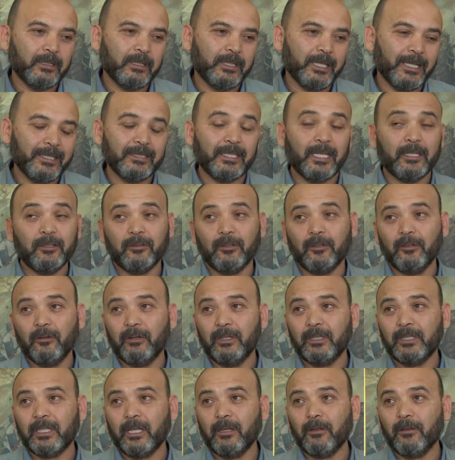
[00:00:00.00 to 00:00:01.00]
tres censos,
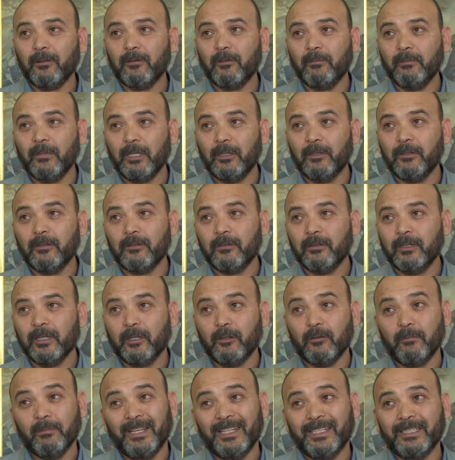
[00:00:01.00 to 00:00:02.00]
92, 2002 y
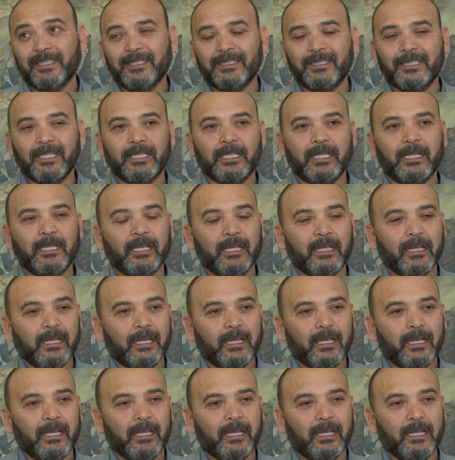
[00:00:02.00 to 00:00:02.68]
2017,